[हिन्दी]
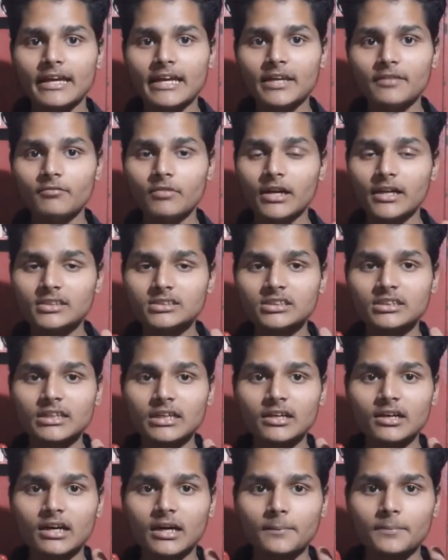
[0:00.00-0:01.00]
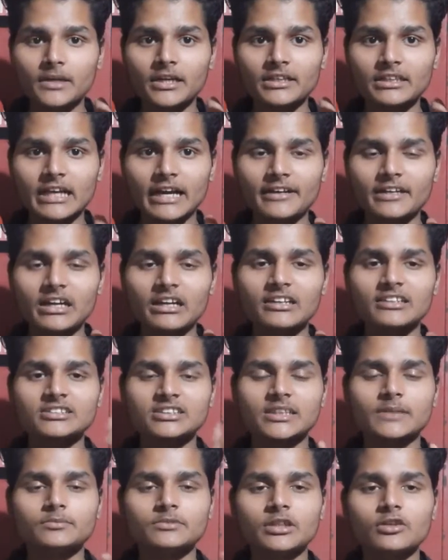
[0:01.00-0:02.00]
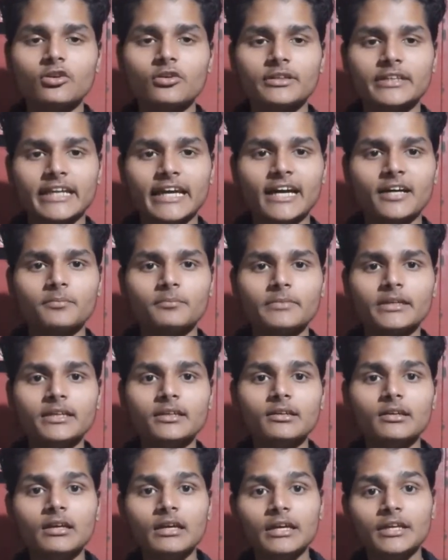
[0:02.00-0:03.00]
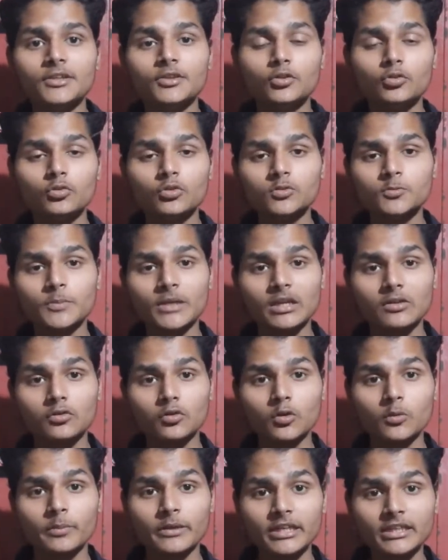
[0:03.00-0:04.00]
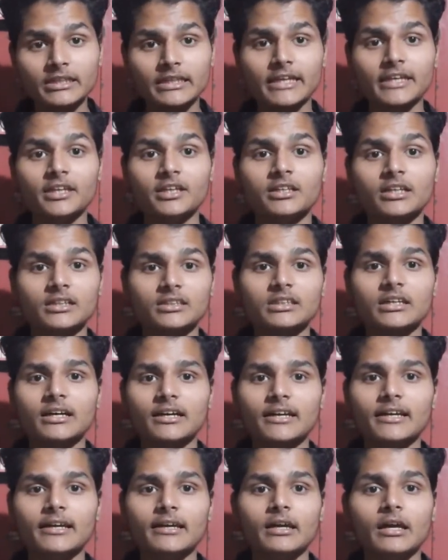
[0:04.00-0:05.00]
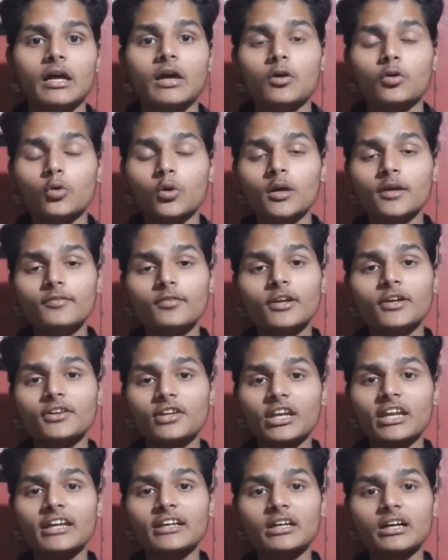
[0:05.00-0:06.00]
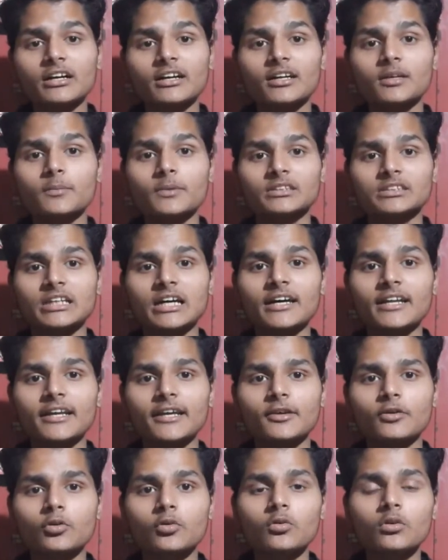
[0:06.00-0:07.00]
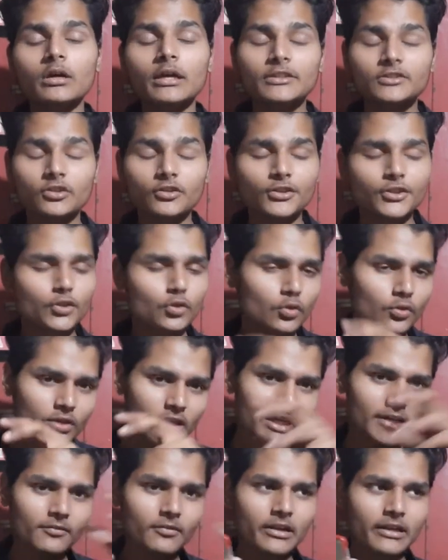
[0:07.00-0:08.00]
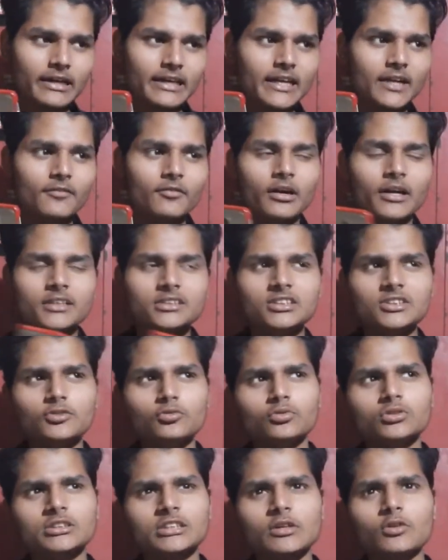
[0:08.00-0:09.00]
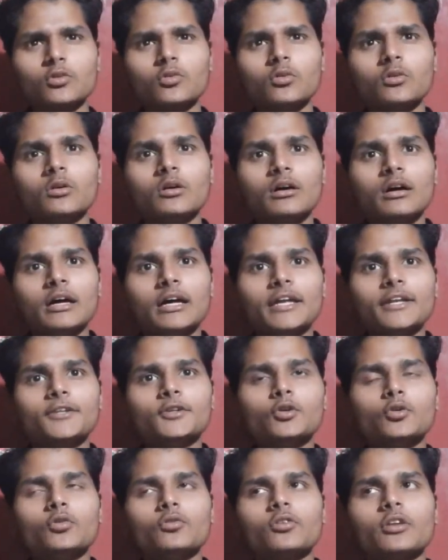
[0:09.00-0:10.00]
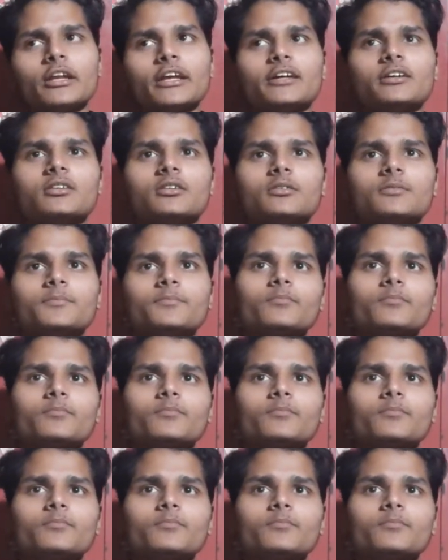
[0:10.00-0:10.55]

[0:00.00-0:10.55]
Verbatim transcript: इन वर्ड्स का अपने टाइटल डिस्क्रिप्शन और टैग में यूज़ बिल्कुल भी नहीं करना है कोई भी ट्रिक अगर बता रहे हो तो न्यू ट्रिक वगैरह वर्ड्स यूज़ करो न्यू ट्रिक